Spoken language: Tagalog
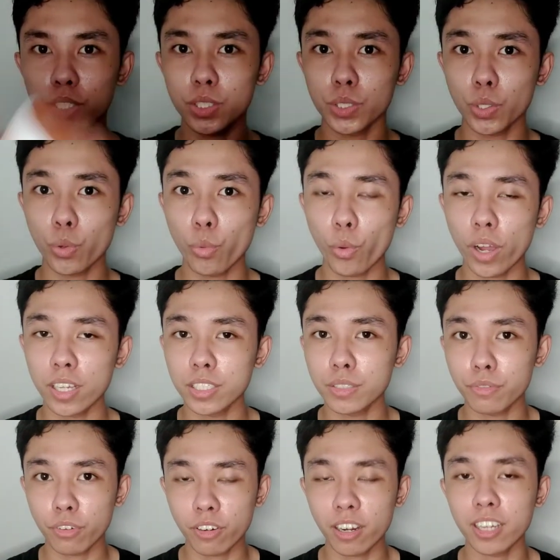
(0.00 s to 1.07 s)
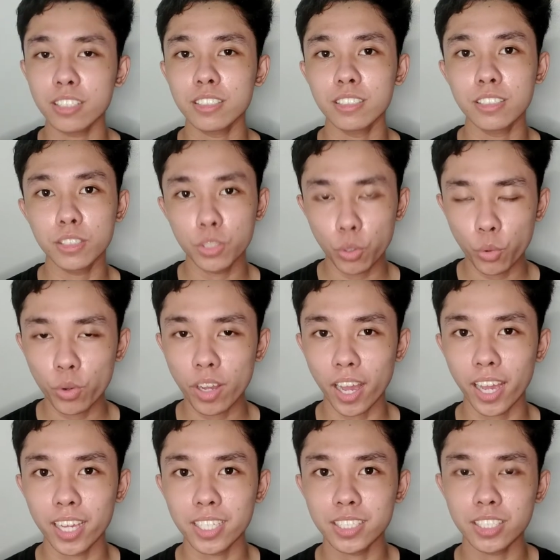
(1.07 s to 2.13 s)
So as far as you know
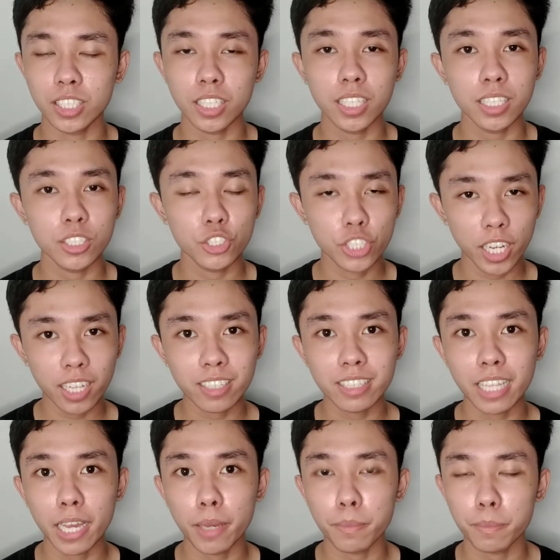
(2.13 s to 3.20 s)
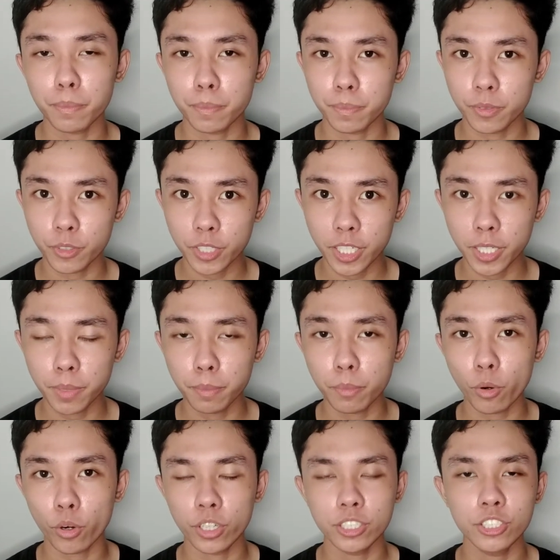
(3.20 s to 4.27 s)
guys, gel type
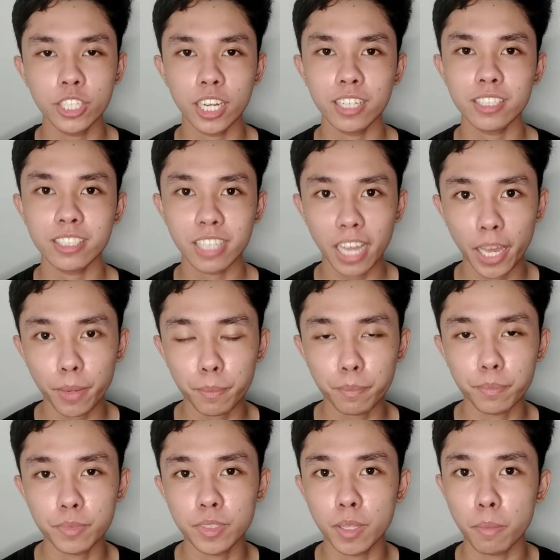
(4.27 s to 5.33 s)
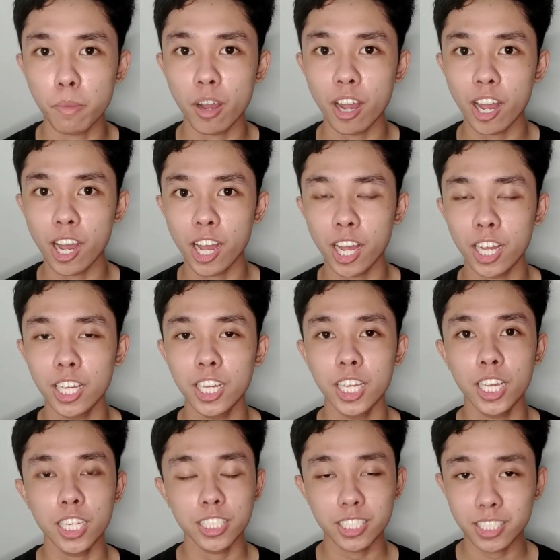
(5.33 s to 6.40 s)
cream or gel type na mga
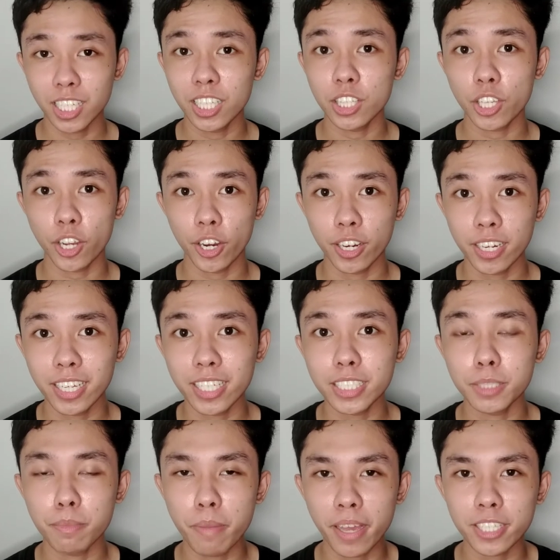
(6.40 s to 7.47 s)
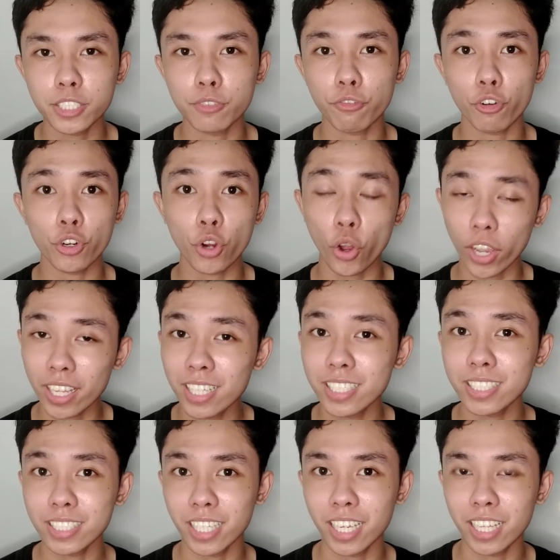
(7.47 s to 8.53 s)
skincare is best for oily
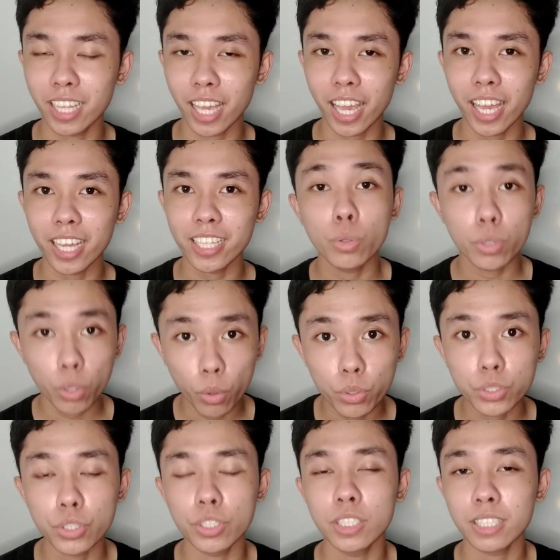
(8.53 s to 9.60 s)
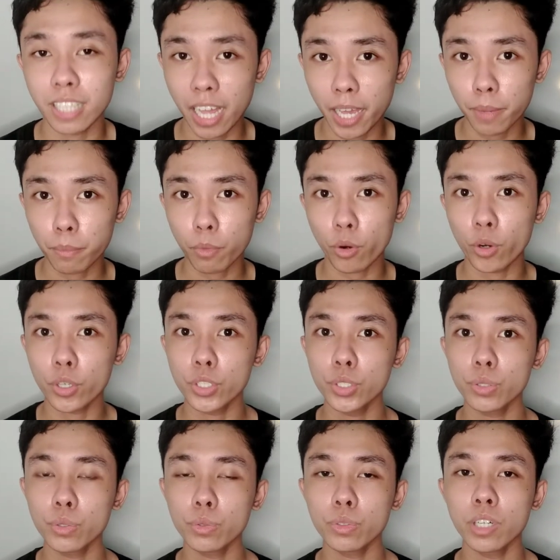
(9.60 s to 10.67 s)
skin and lotion type or
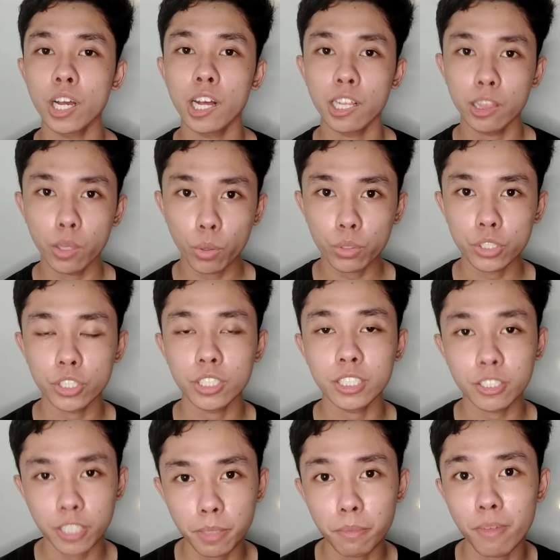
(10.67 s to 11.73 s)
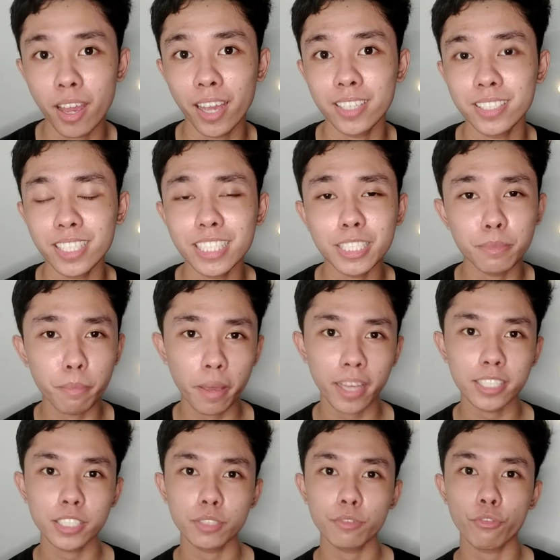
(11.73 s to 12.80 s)
yung lotion cream guys is
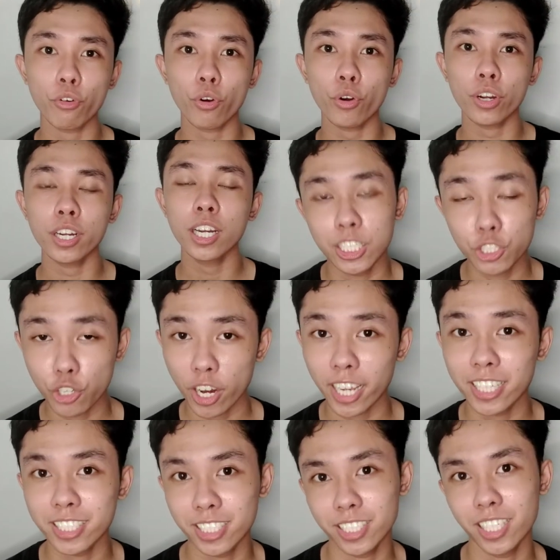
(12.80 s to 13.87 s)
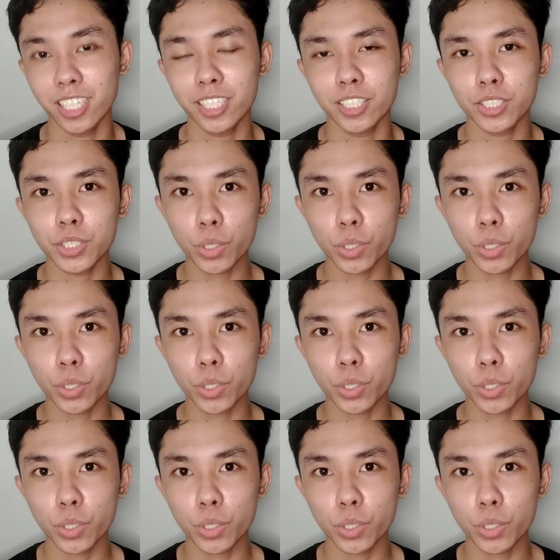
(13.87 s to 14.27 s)
best for dry skin.